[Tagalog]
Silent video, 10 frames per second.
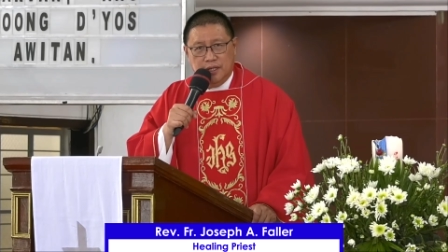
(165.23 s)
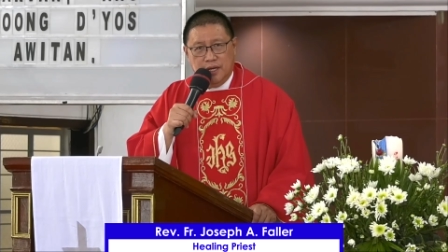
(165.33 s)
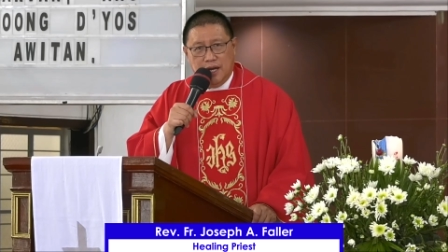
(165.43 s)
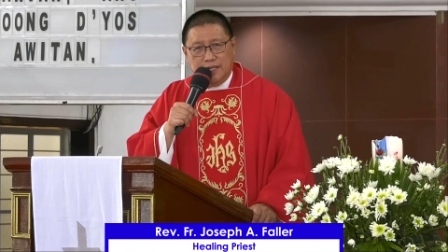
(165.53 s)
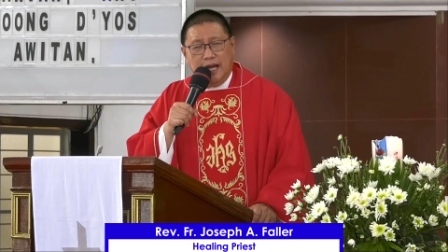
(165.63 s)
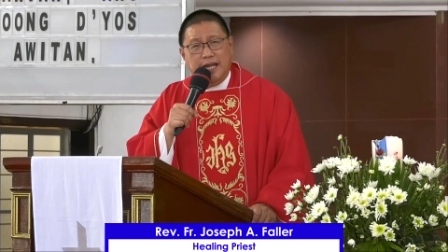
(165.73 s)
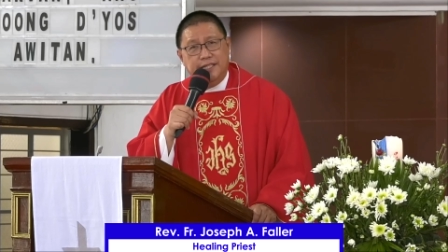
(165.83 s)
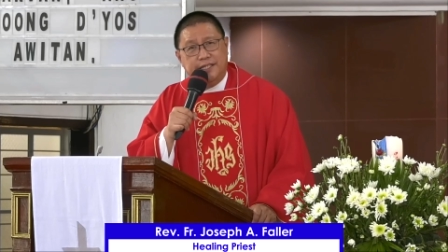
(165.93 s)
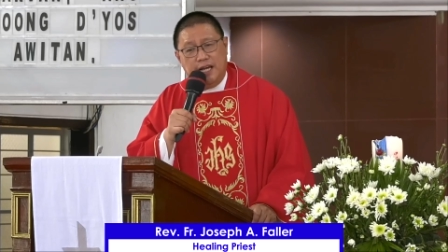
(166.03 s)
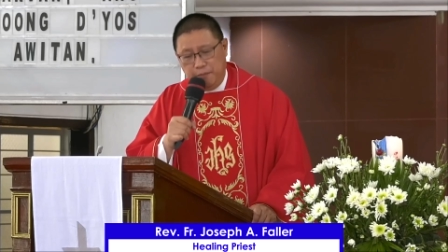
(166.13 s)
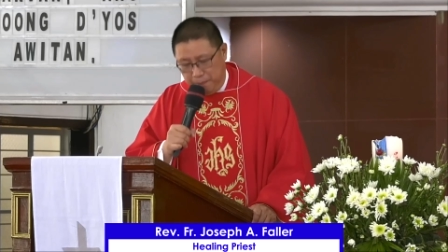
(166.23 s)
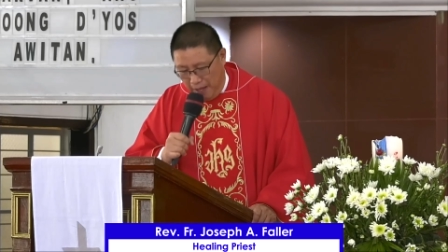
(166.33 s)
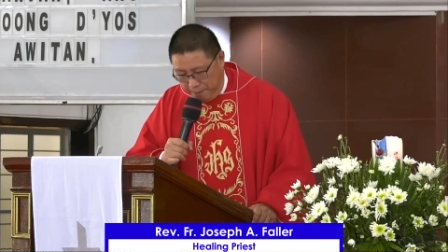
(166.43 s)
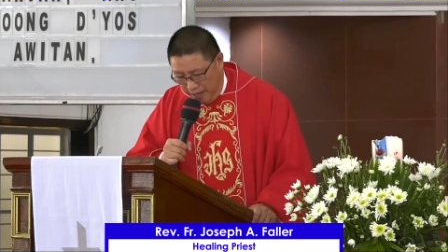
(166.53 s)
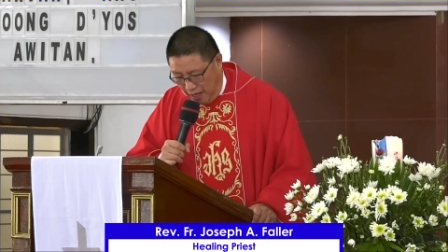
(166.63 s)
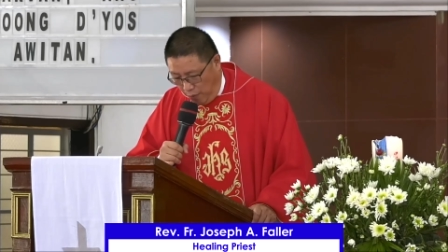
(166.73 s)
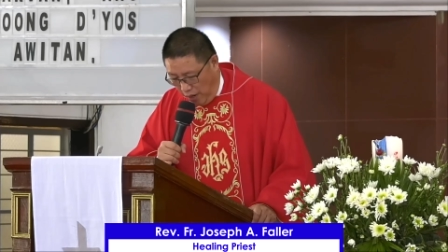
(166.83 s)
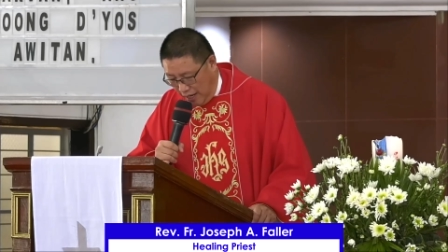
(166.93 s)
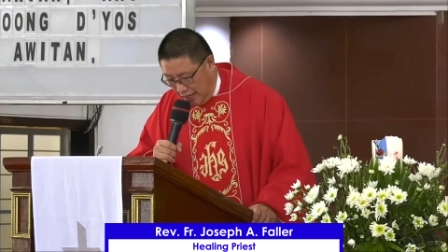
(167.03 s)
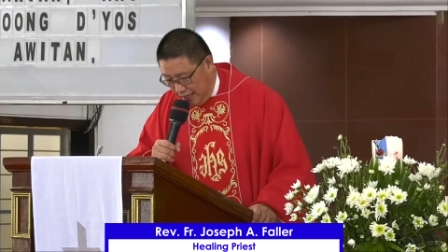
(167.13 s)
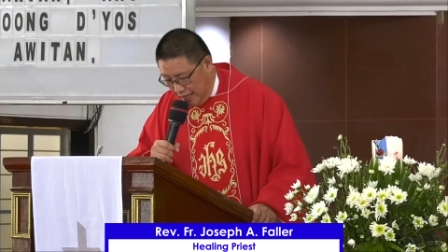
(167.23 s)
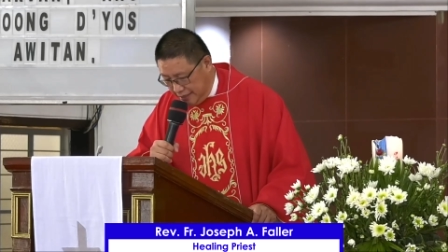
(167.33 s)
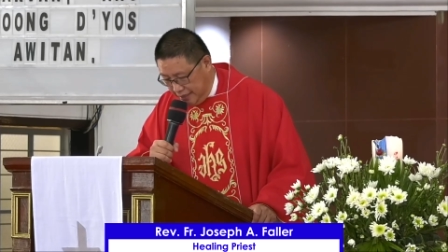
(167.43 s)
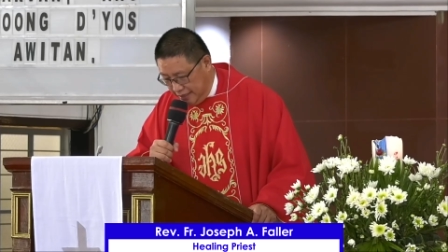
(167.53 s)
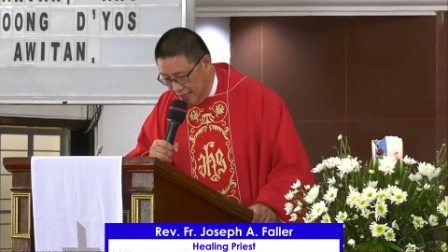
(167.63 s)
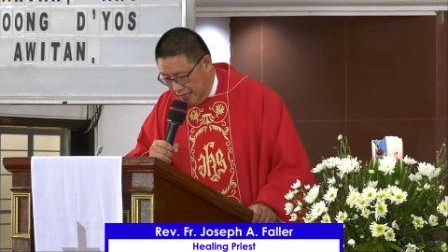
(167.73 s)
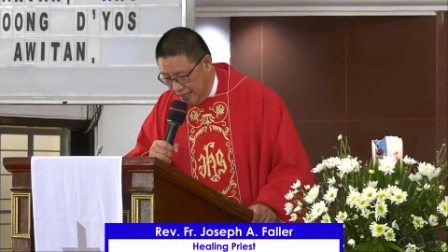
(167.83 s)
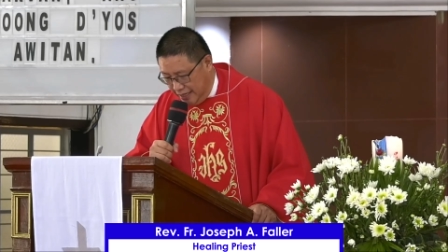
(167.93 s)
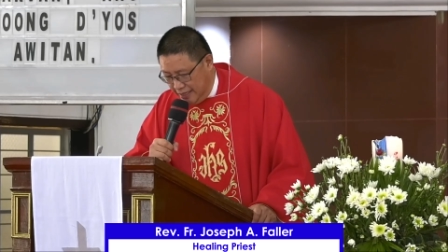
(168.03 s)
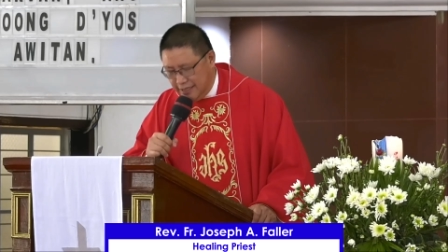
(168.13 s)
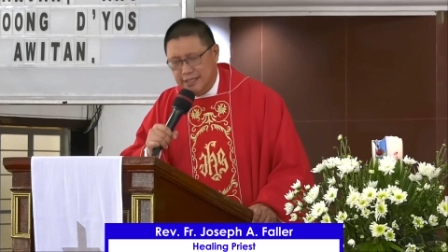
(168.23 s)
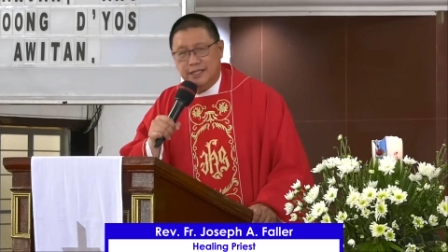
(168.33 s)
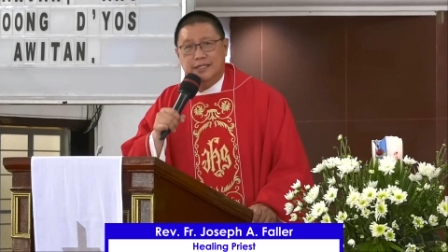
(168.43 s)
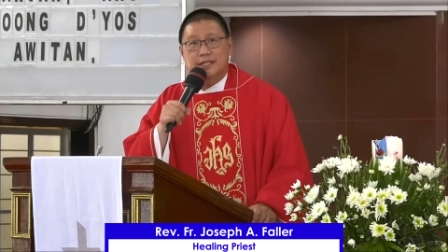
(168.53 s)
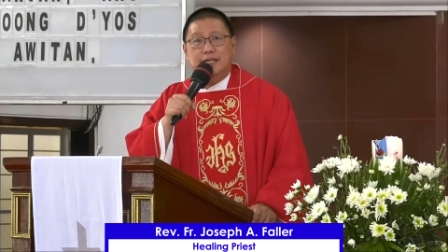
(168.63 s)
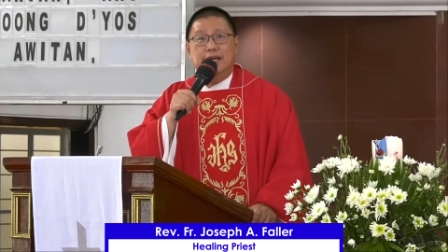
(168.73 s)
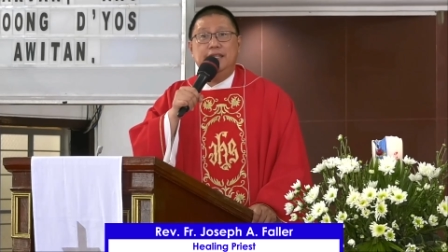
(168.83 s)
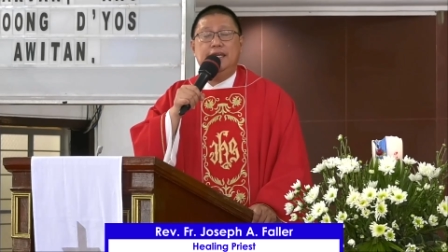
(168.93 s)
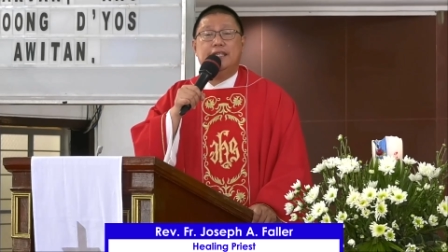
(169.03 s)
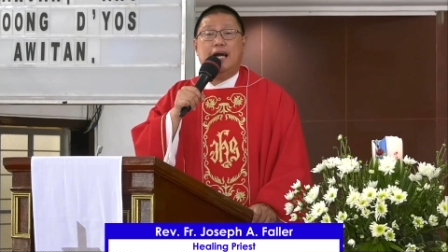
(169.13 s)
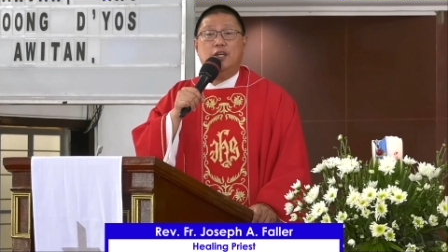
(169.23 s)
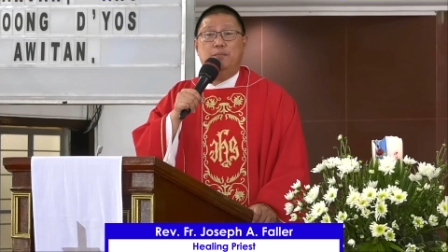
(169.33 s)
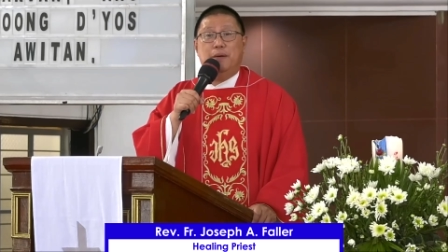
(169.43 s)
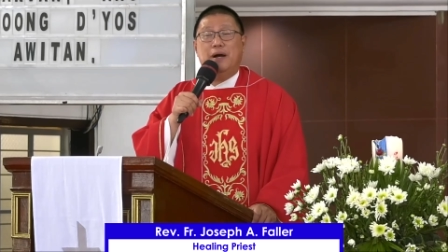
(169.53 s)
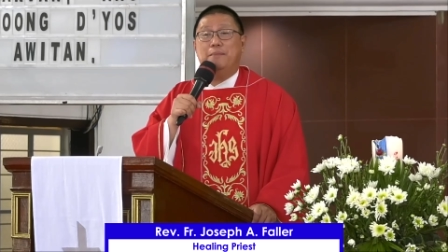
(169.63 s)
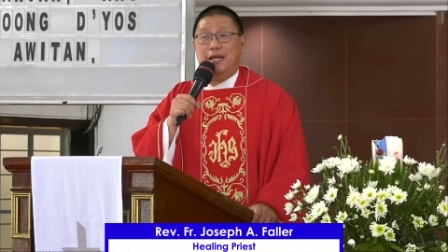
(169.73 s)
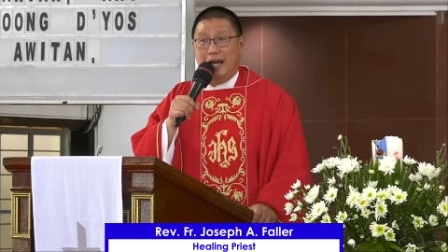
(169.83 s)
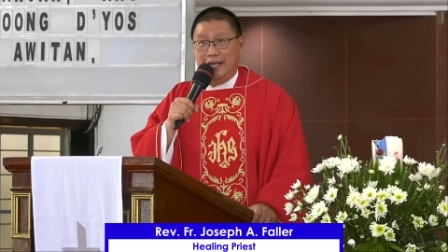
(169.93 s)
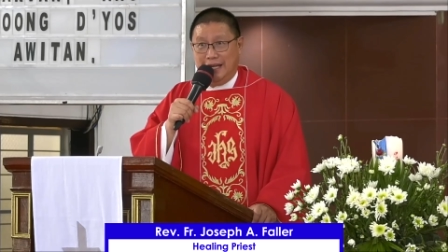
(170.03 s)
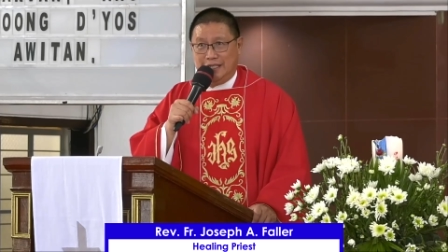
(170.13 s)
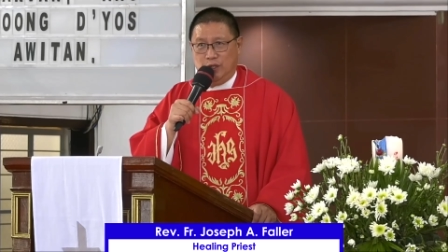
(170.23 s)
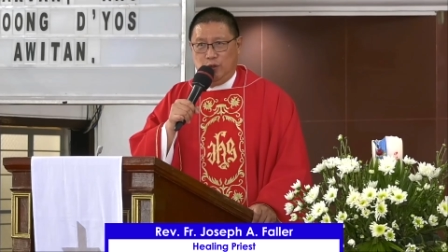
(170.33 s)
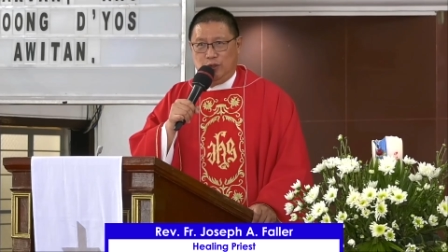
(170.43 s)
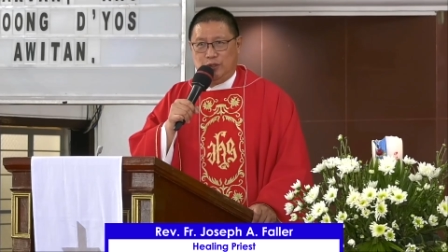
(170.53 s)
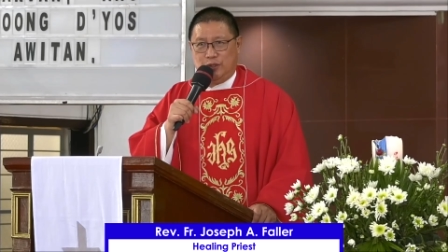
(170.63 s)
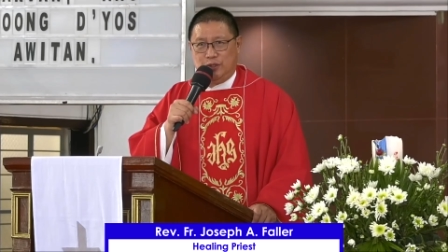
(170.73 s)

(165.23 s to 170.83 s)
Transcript: At ang isang mapapanghawakan natin ay hindi tayo pababayaan ng Diyos.